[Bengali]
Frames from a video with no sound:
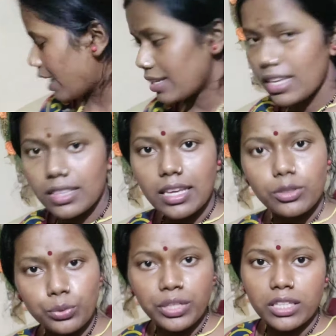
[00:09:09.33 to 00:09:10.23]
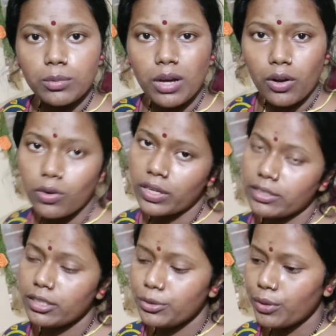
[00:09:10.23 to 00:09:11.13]
ছাড়িয়ে দিয়ে ধুয়ে দেবো কারণ
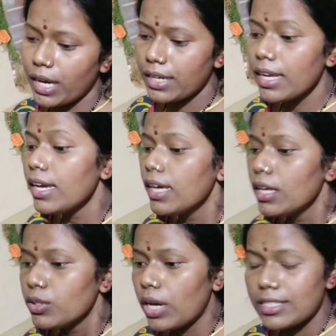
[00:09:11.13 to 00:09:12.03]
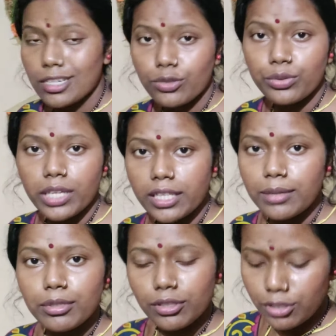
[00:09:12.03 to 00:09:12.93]
অনেকদিন ধোয়াইনি তো আজকে ধুইয়ে
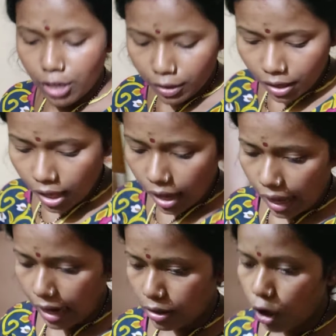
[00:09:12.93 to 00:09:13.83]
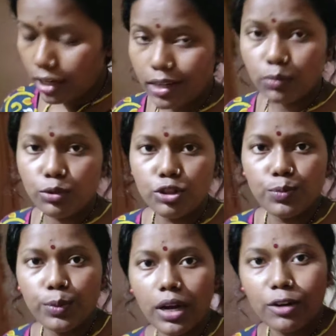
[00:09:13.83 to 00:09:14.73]
দেবো তো চলো আর ঘরটাও
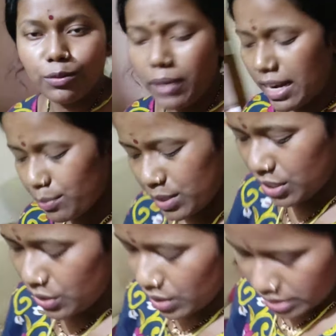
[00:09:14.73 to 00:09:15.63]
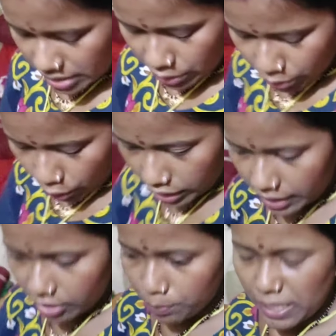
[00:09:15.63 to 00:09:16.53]
মচবো কারণ বাইরে বৃষ্টি হয়েছে যেন ঘরটা
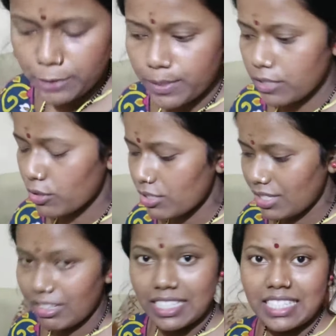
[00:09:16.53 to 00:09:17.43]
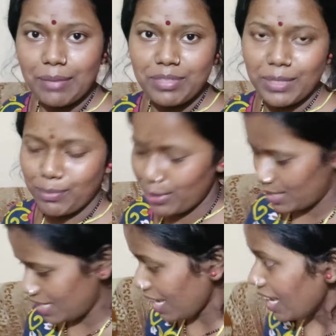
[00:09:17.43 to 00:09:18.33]
যেন প্যাচ প্যাচ করছে মানে চ্যাক চ্যাক
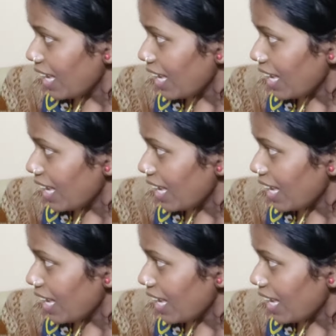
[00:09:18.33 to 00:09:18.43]
করছে